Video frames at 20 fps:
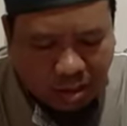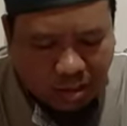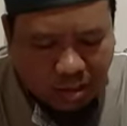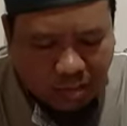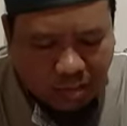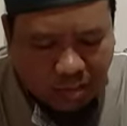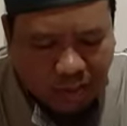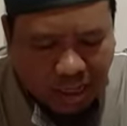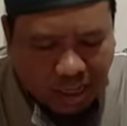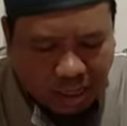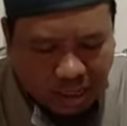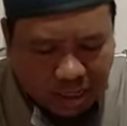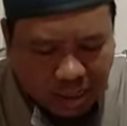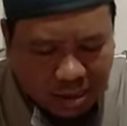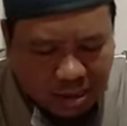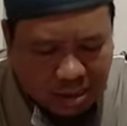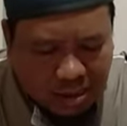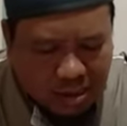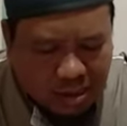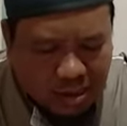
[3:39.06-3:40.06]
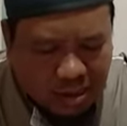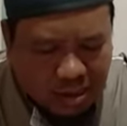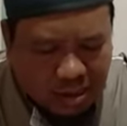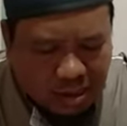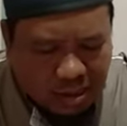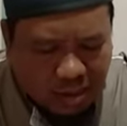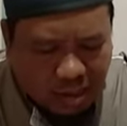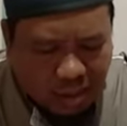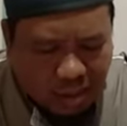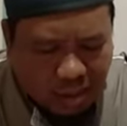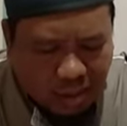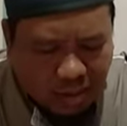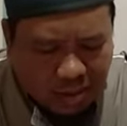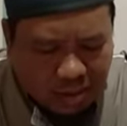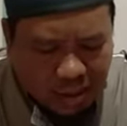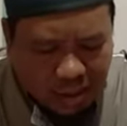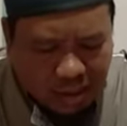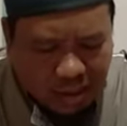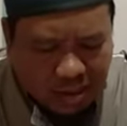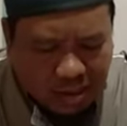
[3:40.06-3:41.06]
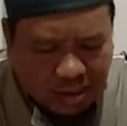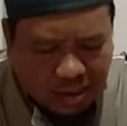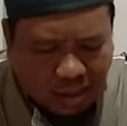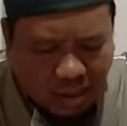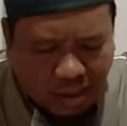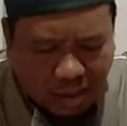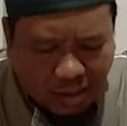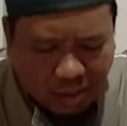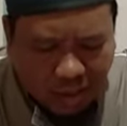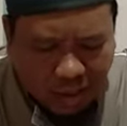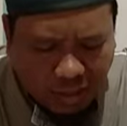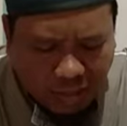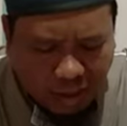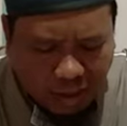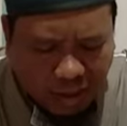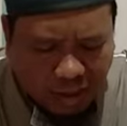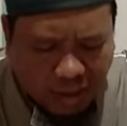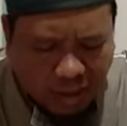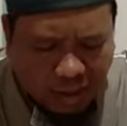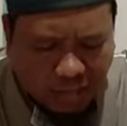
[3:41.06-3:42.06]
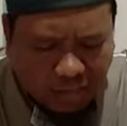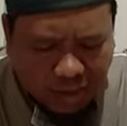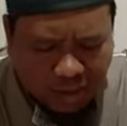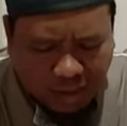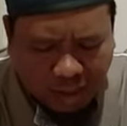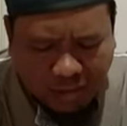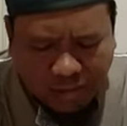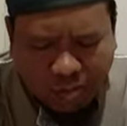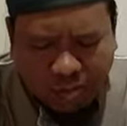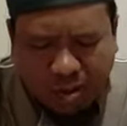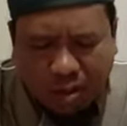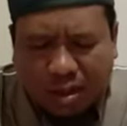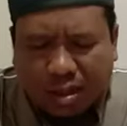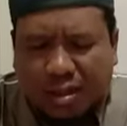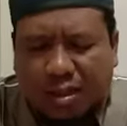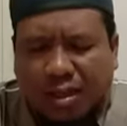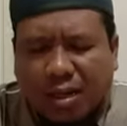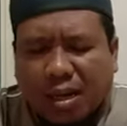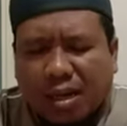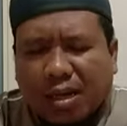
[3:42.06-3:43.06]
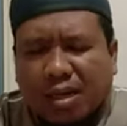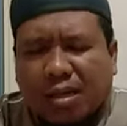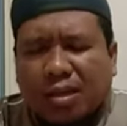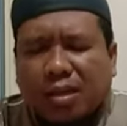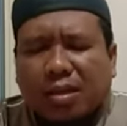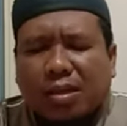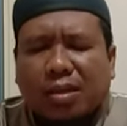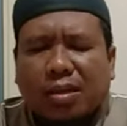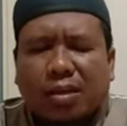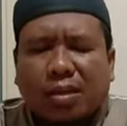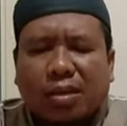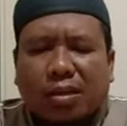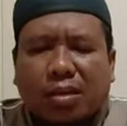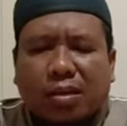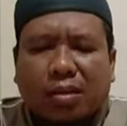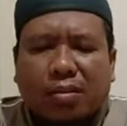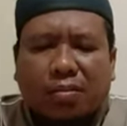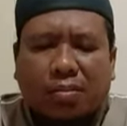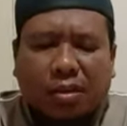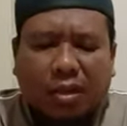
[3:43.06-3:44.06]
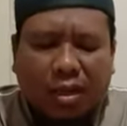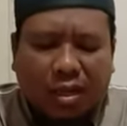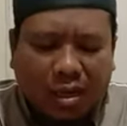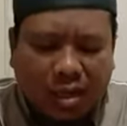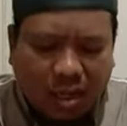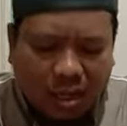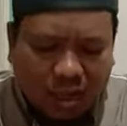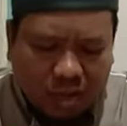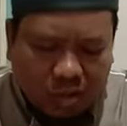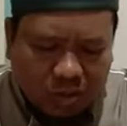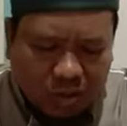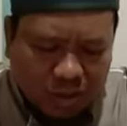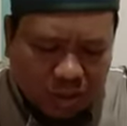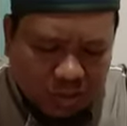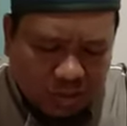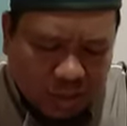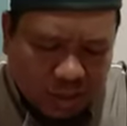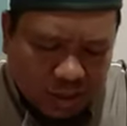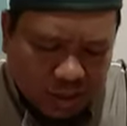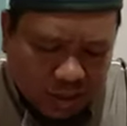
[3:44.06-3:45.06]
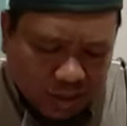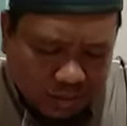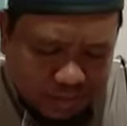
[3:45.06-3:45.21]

malas karena malas karena meremehkan meskipun ia tidak mengingkari kewajibannya